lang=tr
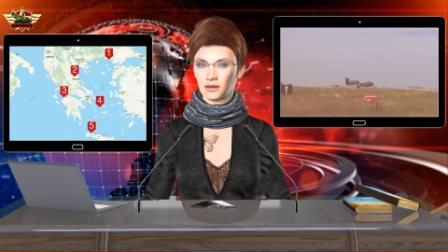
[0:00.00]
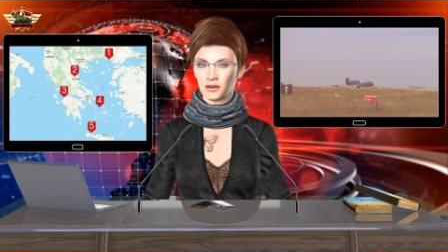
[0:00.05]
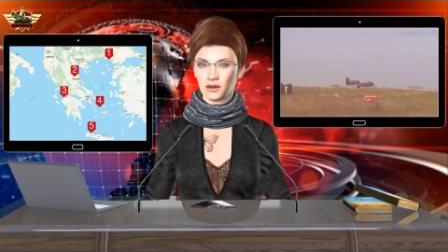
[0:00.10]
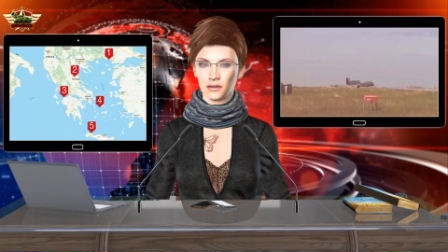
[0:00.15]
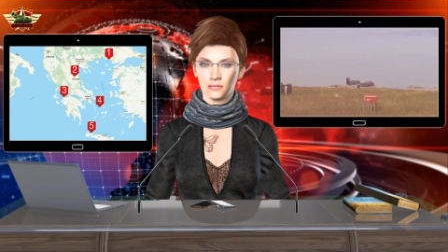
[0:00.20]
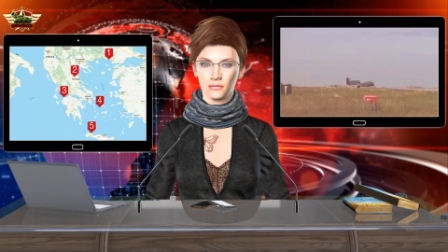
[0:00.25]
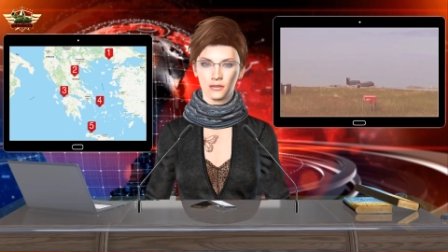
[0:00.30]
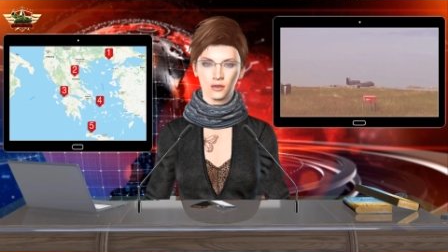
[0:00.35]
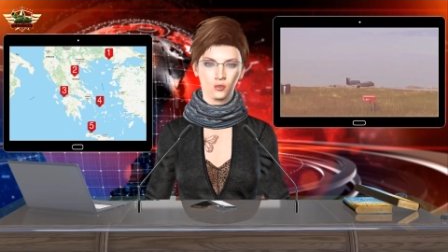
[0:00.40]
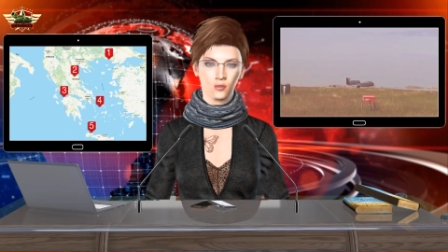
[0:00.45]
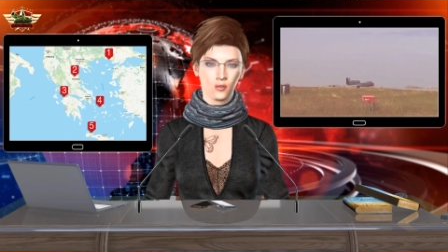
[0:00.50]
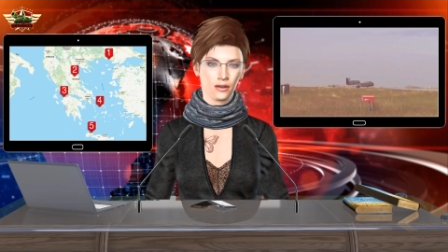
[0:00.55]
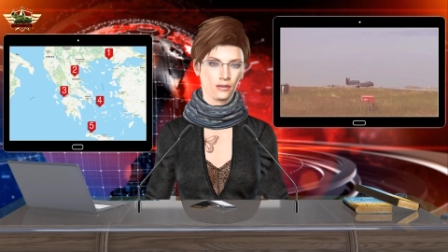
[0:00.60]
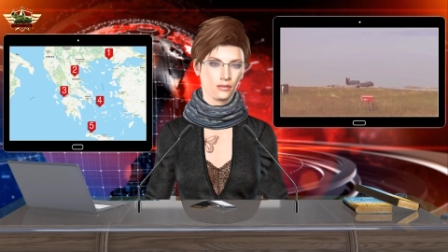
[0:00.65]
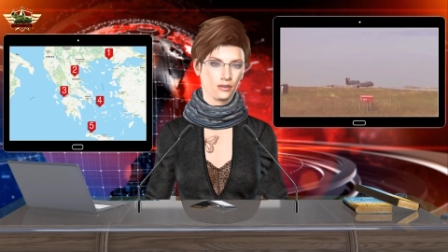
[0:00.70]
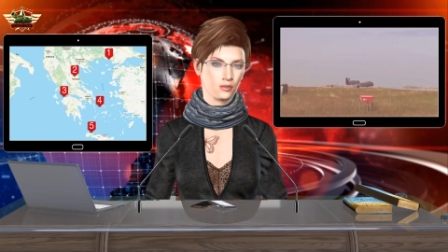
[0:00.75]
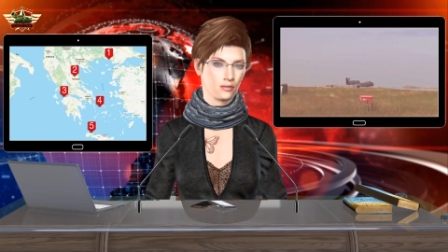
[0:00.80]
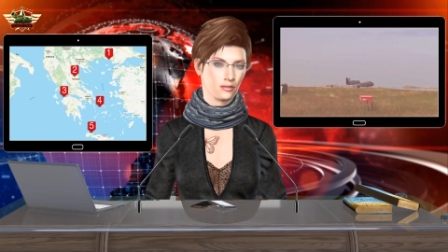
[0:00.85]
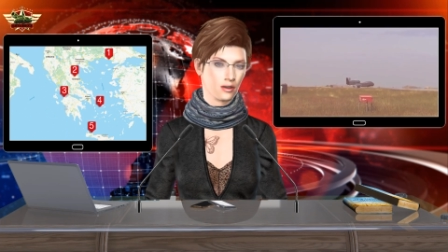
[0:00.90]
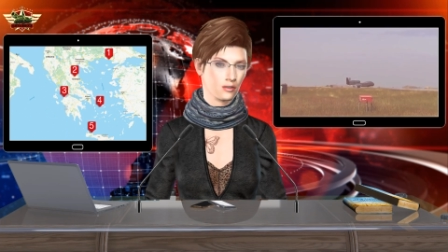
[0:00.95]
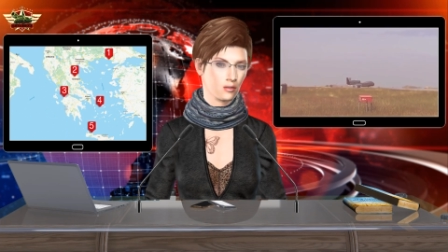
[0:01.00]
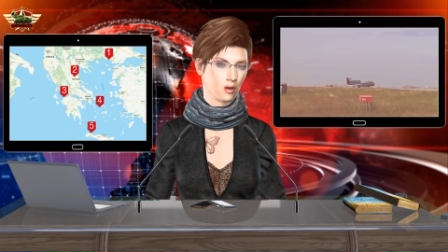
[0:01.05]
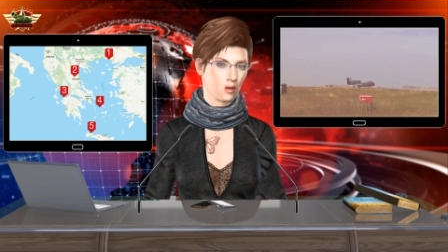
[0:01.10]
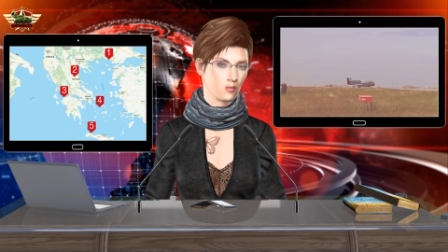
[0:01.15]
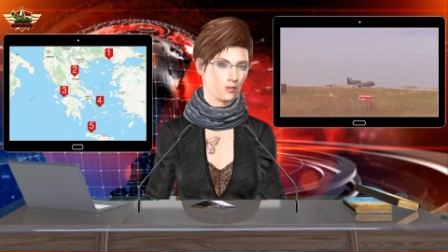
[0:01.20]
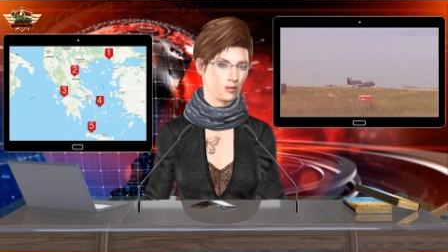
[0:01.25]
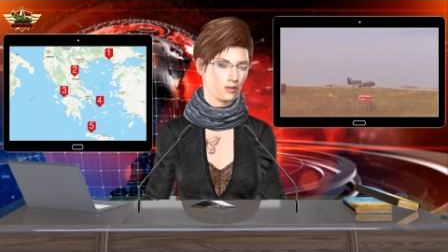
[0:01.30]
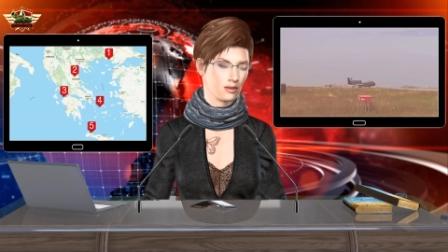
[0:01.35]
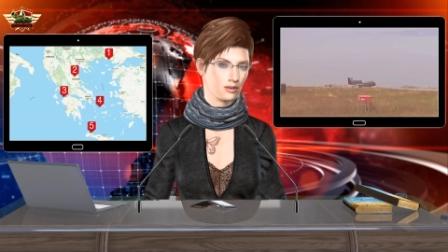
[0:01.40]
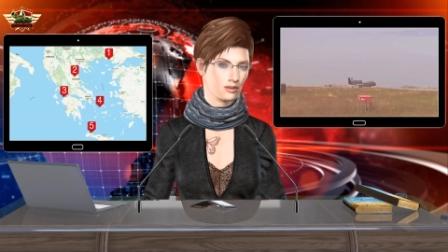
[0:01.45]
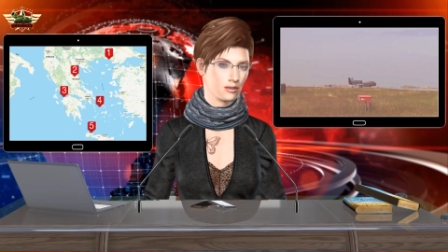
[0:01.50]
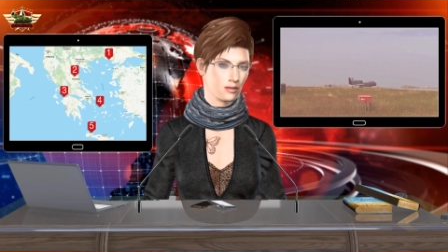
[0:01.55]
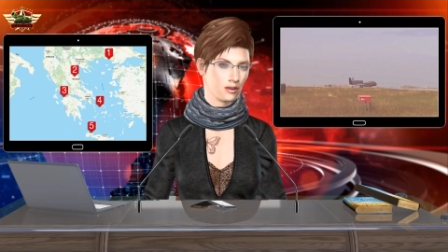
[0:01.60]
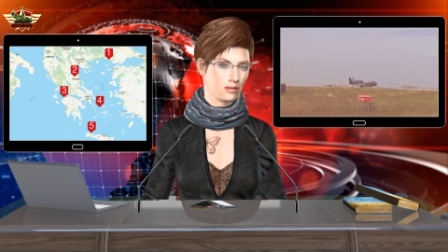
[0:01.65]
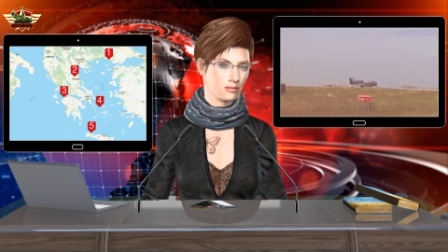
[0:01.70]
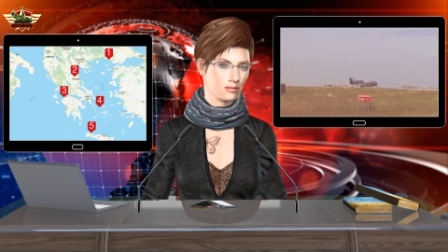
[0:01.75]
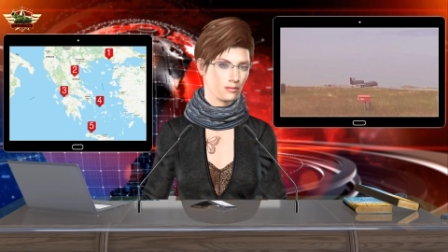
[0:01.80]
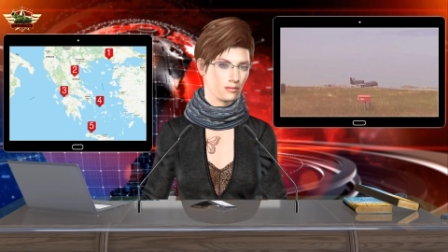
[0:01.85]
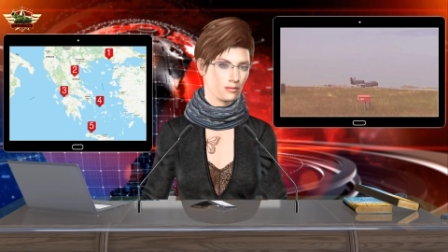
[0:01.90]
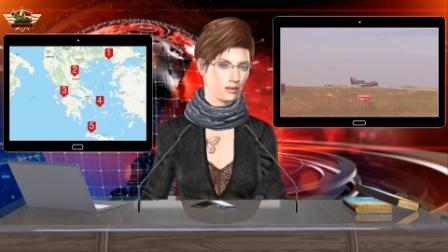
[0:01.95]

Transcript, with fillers: denk düşen Stefanoviç'te,